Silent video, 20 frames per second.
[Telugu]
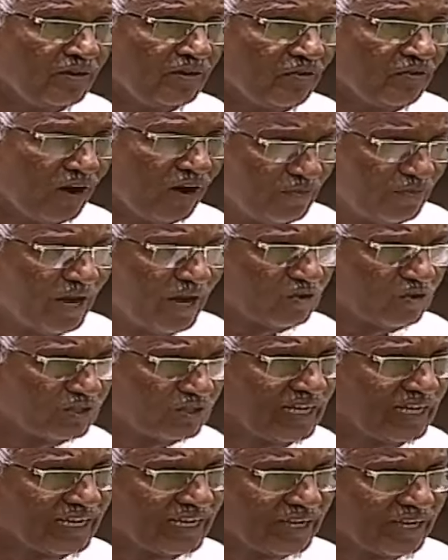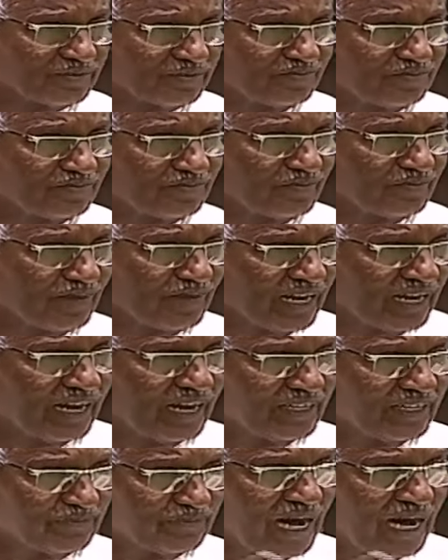వాళ్ళు మాకు వద్దన్నారు మరలా
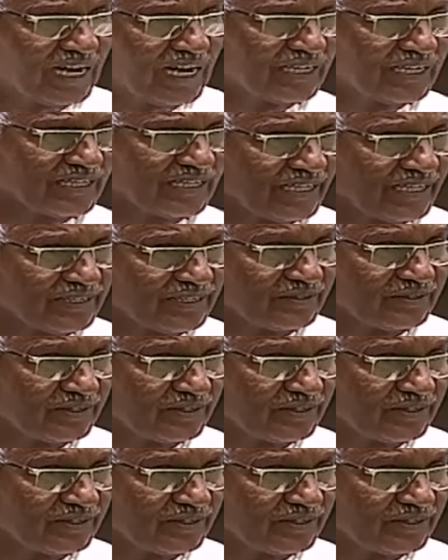అది బాగాలేదని